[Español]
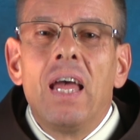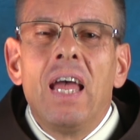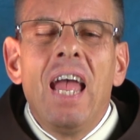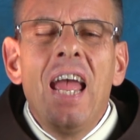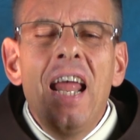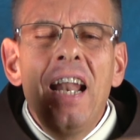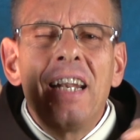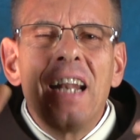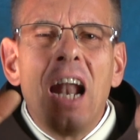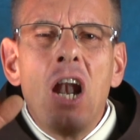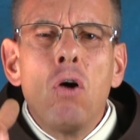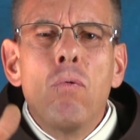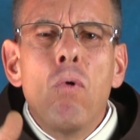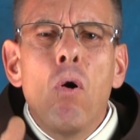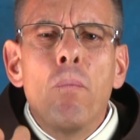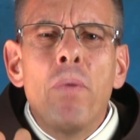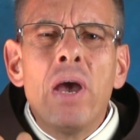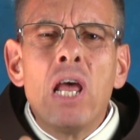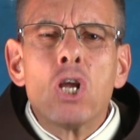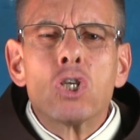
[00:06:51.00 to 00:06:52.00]
entran los
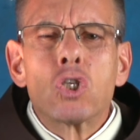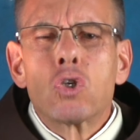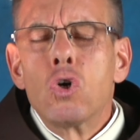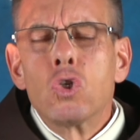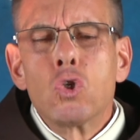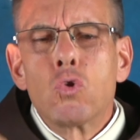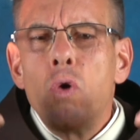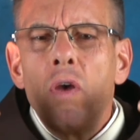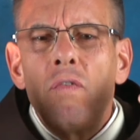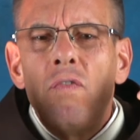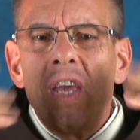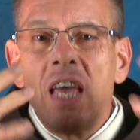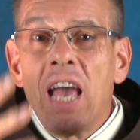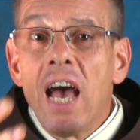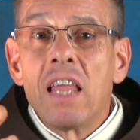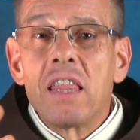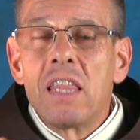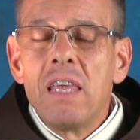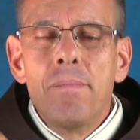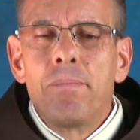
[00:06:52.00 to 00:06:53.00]
bomberos con su
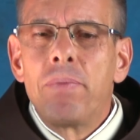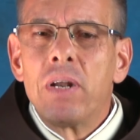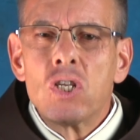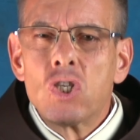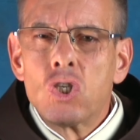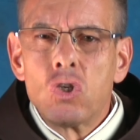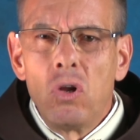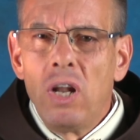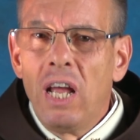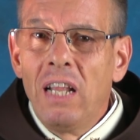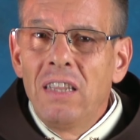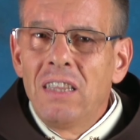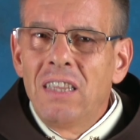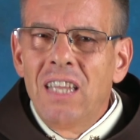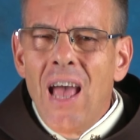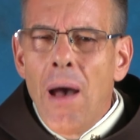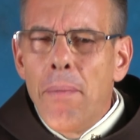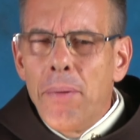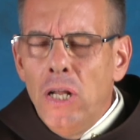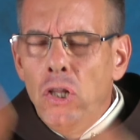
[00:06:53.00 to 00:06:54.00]
eficacia
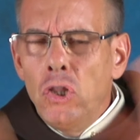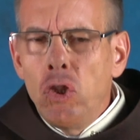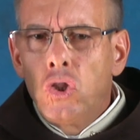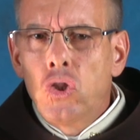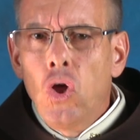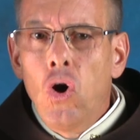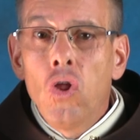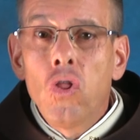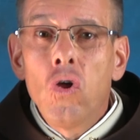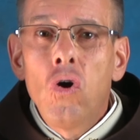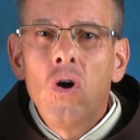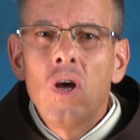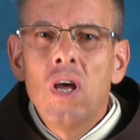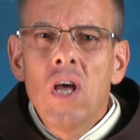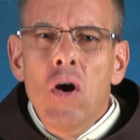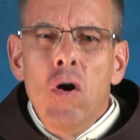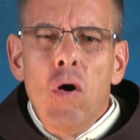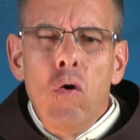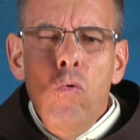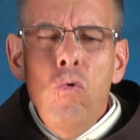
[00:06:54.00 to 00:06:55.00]
impresionante, abren todo,
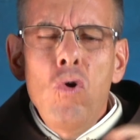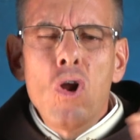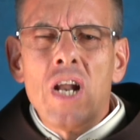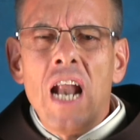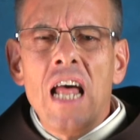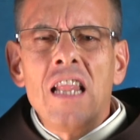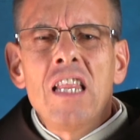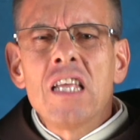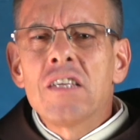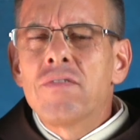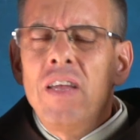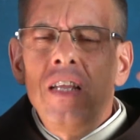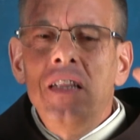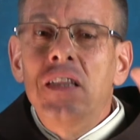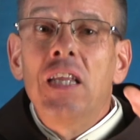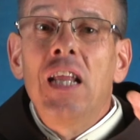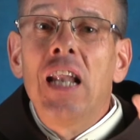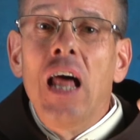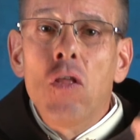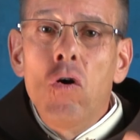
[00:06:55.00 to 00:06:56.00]
unos grandes
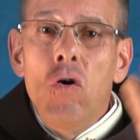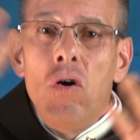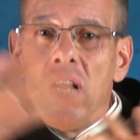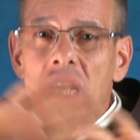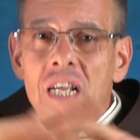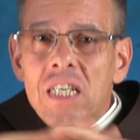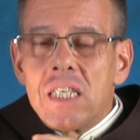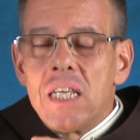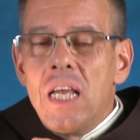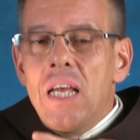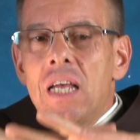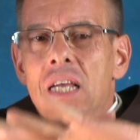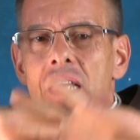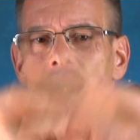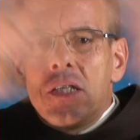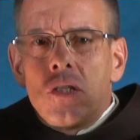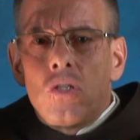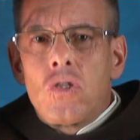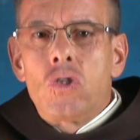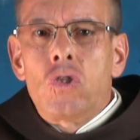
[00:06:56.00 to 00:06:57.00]
ventiladores,
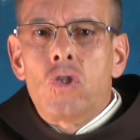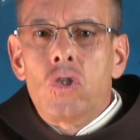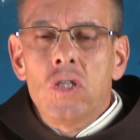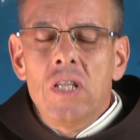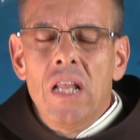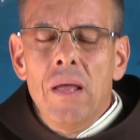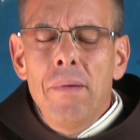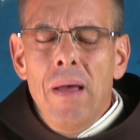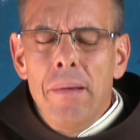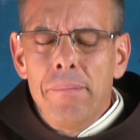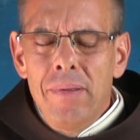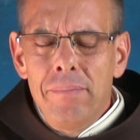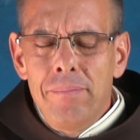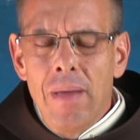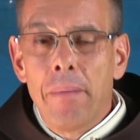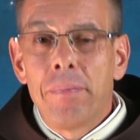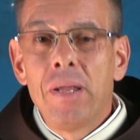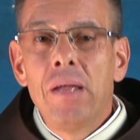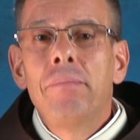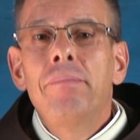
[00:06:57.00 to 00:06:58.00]

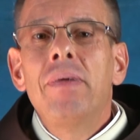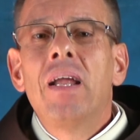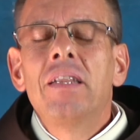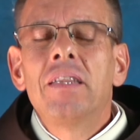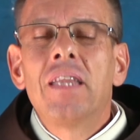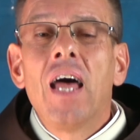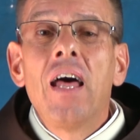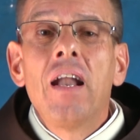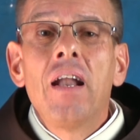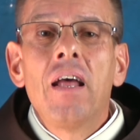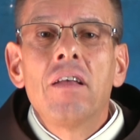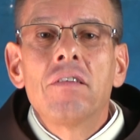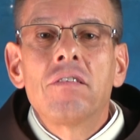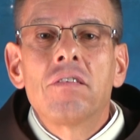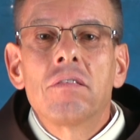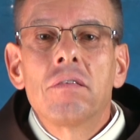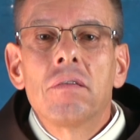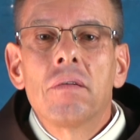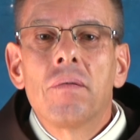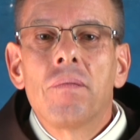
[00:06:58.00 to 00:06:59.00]
abren
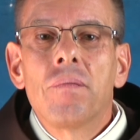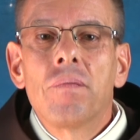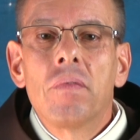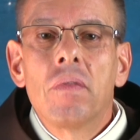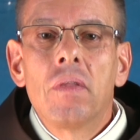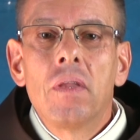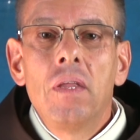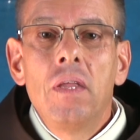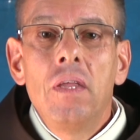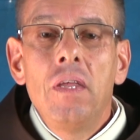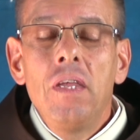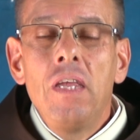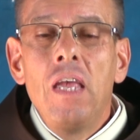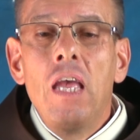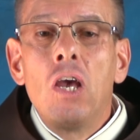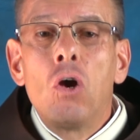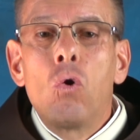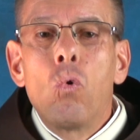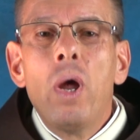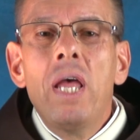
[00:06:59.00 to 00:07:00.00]
ventanas y
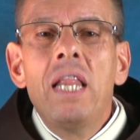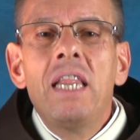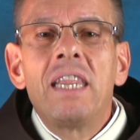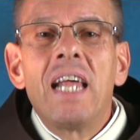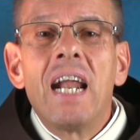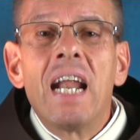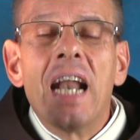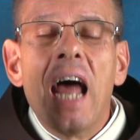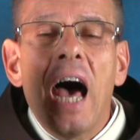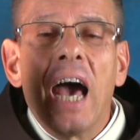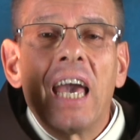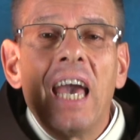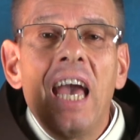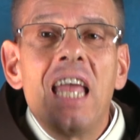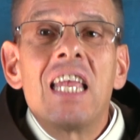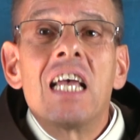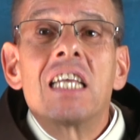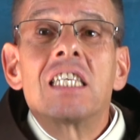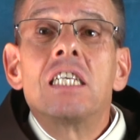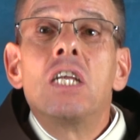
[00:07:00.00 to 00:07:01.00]
encuentran
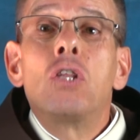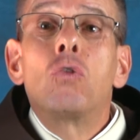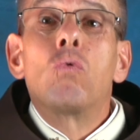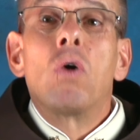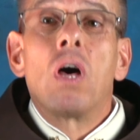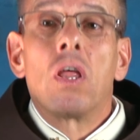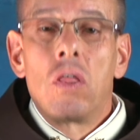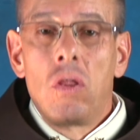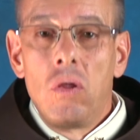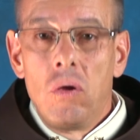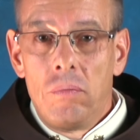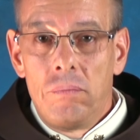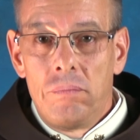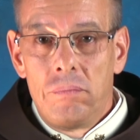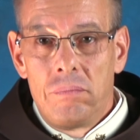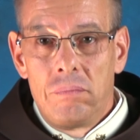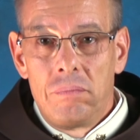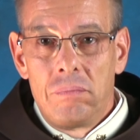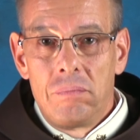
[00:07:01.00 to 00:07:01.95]
aquella situación